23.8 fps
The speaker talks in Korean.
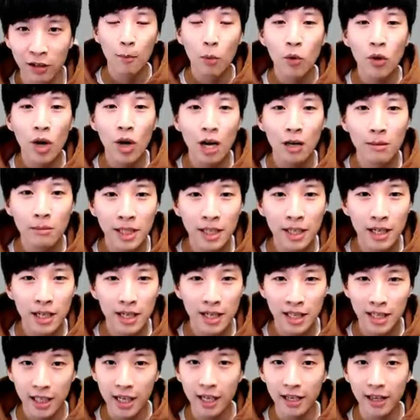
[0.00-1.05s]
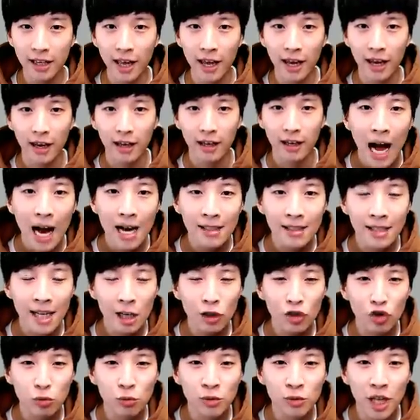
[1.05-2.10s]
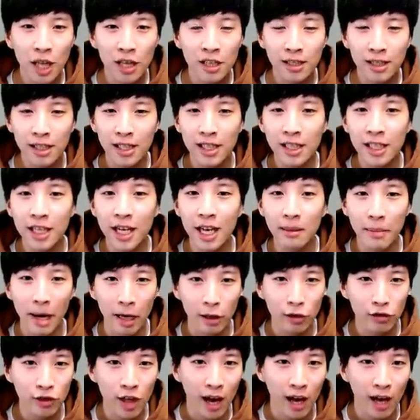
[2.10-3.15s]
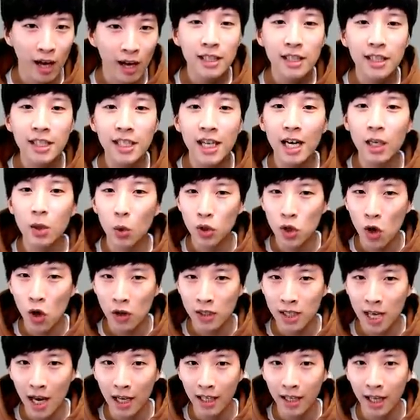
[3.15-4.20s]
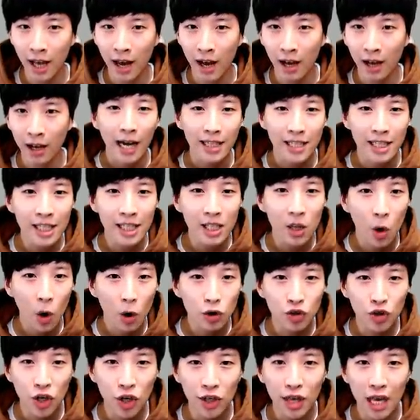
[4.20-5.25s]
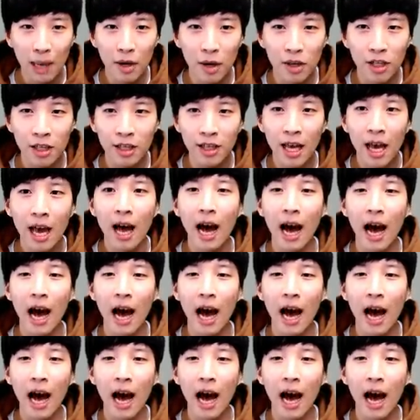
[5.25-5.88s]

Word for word: 뭔가 음식을 시킬 때 항상 주문하는 특이한 메뉴나 특이한 요청사항이나 같이 넣어주게 되면은